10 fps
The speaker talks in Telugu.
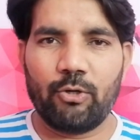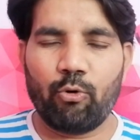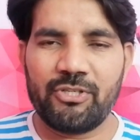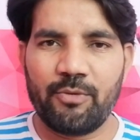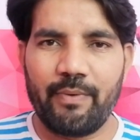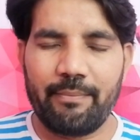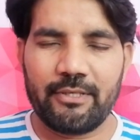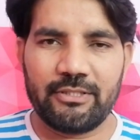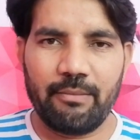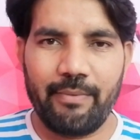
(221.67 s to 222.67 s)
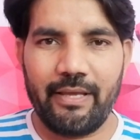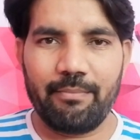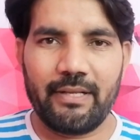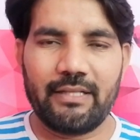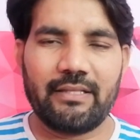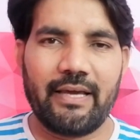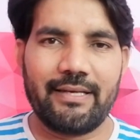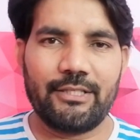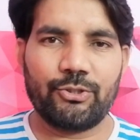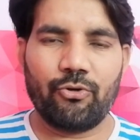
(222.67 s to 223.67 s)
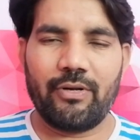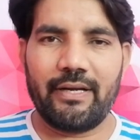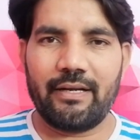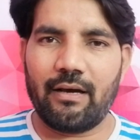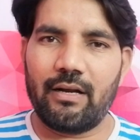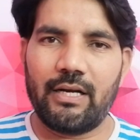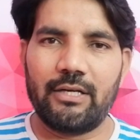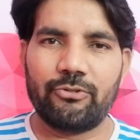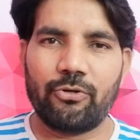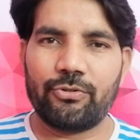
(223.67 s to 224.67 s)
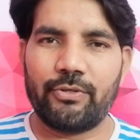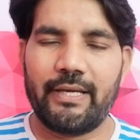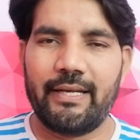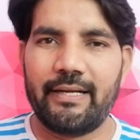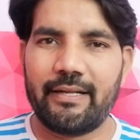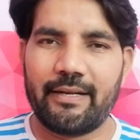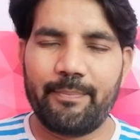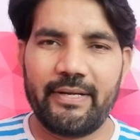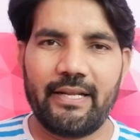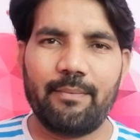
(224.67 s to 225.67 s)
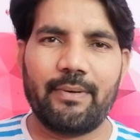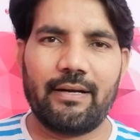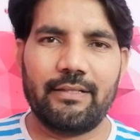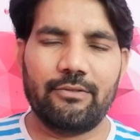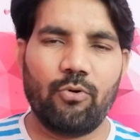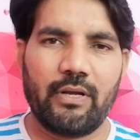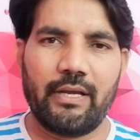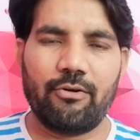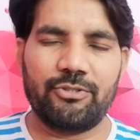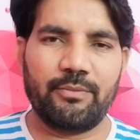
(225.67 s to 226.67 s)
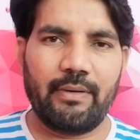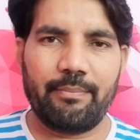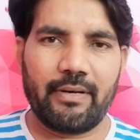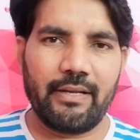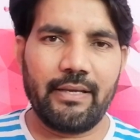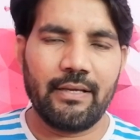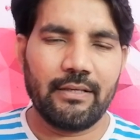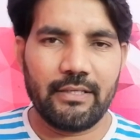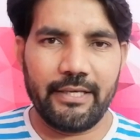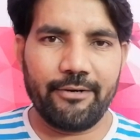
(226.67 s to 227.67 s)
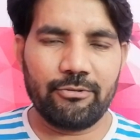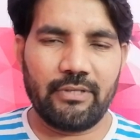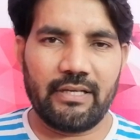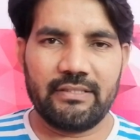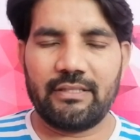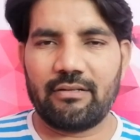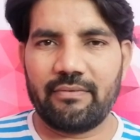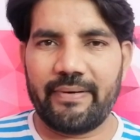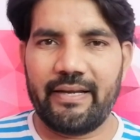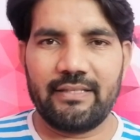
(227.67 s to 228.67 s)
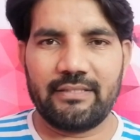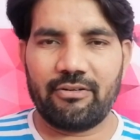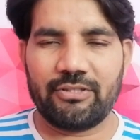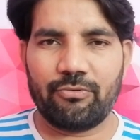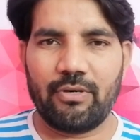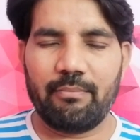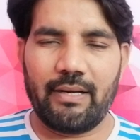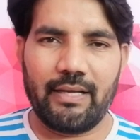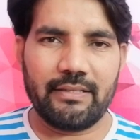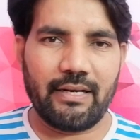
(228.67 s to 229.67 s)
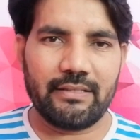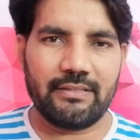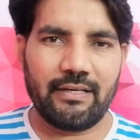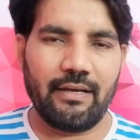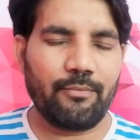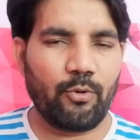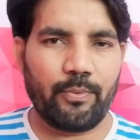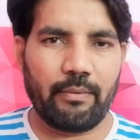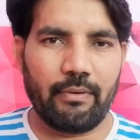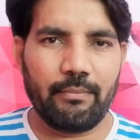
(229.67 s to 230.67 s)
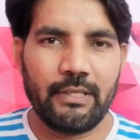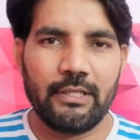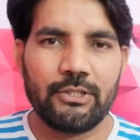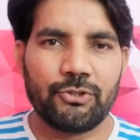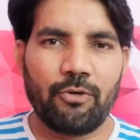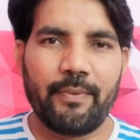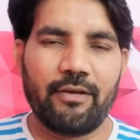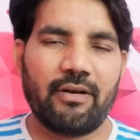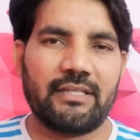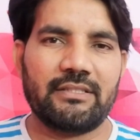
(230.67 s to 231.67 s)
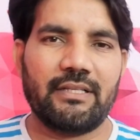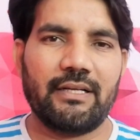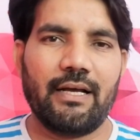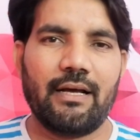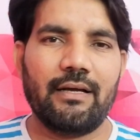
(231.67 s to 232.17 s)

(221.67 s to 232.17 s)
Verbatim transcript: క్వశ్చన్ పేపర్స్ని మీరు మీరే తయారు చేసుకుని లేదంటే ఆన్లైన్లో దొరుకుతాయి లేదంటే రిపీట్ అయినా పర్లేదు ఒకే క్వశ్చన్ పేపర్ని ఈ రోజు రాసిన తర్వాత ఫైవ్ డేస్ తర్వాత కూడా మళ్ళీ అదే రాసిన నో ప్రాబ్లం సో మీకు ఖచ్చితంగా